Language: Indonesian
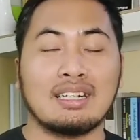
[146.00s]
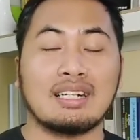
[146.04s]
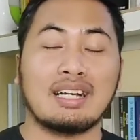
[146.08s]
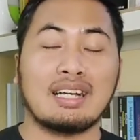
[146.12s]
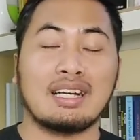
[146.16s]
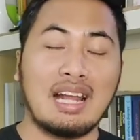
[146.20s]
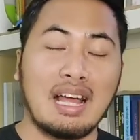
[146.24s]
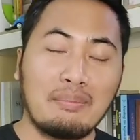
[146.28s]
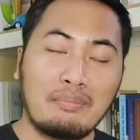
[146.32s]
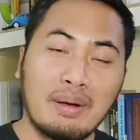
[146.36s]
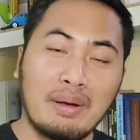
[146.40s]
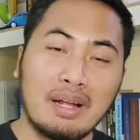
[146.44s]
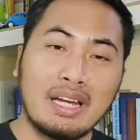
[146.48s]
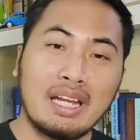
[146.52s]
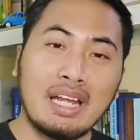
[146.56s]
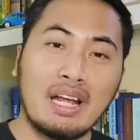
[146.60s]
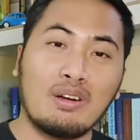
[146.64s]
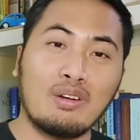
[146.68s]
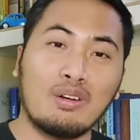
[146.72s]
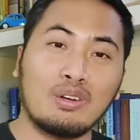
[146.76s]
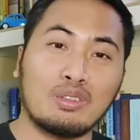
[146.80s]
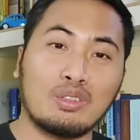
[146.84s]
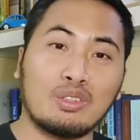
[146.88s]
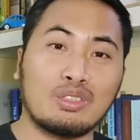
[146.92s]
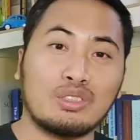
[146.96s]
Kenapa dia
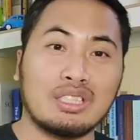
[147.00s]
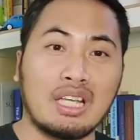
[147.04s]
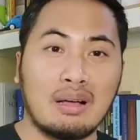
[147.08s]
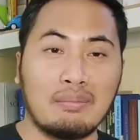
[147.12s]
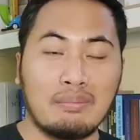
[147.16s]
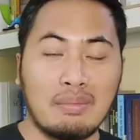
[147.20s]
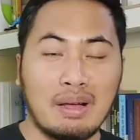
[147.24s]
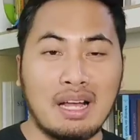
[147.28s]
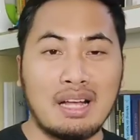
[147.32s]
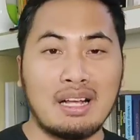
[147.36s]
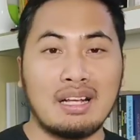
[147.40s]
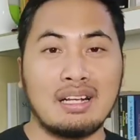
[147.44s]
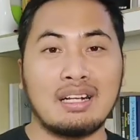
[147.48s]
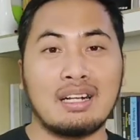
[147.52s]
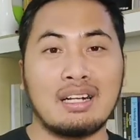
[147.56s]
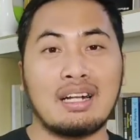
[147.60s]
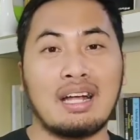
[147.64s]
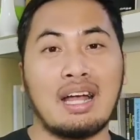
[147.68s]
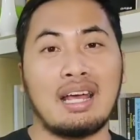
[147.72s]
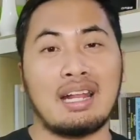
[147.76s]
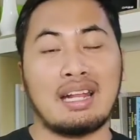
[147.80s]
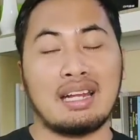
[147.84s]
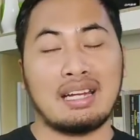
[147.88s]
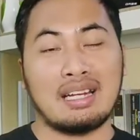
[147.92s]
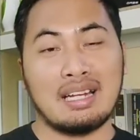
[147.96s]
ngotot sama?
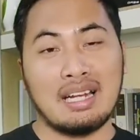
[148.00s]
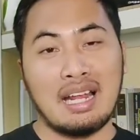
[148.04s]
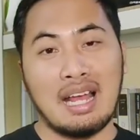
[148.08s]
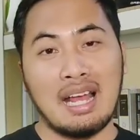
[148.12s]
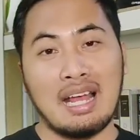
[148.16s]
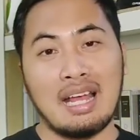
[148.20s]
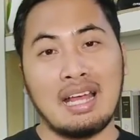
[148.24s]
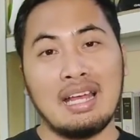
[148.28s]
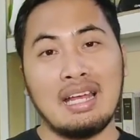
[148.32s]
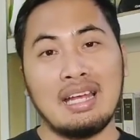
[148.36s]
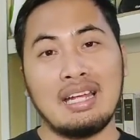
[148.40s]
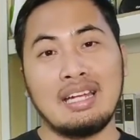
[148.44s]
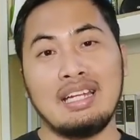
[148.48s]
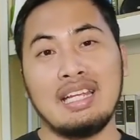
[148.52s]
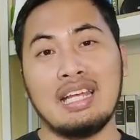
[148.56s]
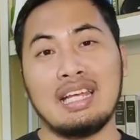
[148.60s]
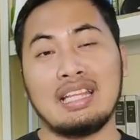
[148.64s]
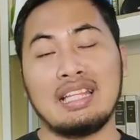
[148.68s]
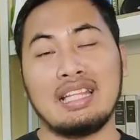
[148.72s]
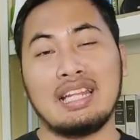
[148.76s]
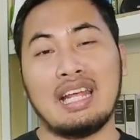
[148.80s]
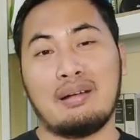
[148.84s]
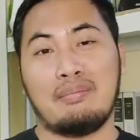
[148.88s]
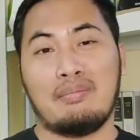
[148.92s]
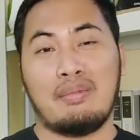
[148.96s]
Karena dia
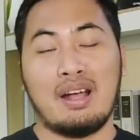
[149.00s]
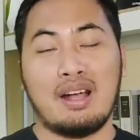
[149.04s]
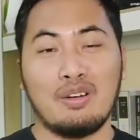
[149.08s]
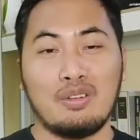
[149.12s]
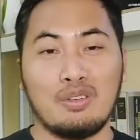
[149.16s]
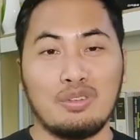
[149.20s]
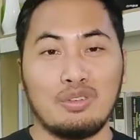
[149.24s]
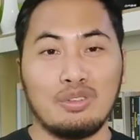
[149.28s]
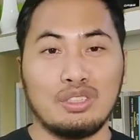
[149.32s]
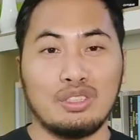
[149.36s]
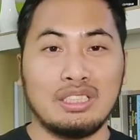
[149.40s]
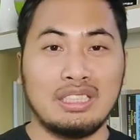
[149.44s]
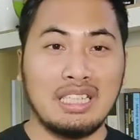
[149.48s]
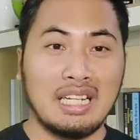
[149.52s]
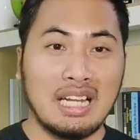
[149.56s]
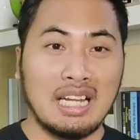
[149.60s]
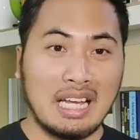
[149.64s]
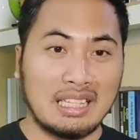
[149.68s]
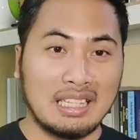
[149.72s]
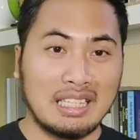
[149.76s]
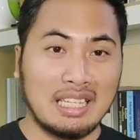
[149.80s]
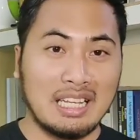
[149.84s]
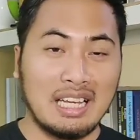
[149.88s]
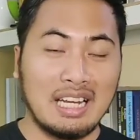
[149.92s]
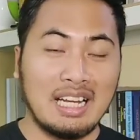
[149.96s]
tidak mau
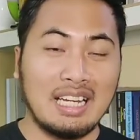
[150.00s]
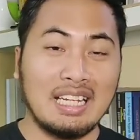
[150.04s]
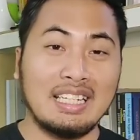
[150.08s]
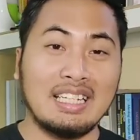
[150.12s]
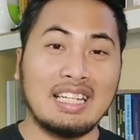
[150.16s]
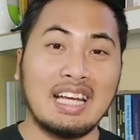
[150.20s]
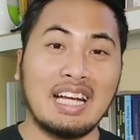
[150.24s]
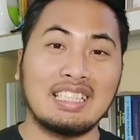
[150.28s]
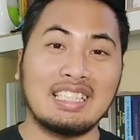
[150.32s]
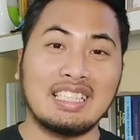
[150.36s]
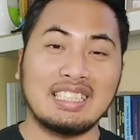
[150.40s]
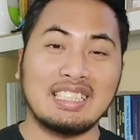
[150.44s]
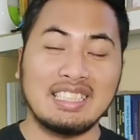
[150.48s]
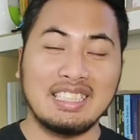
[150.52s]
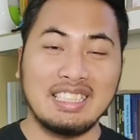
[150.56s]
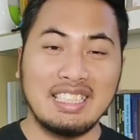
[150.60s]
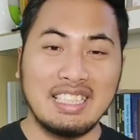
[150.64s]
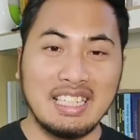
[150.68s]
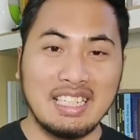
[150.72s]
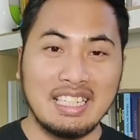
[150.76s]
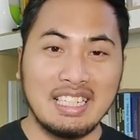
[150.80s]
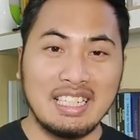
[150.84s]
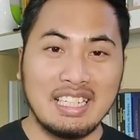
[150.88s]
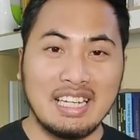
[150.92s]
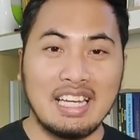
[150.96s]
jilat lidahnya
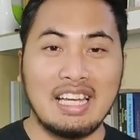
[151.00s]
sendiri.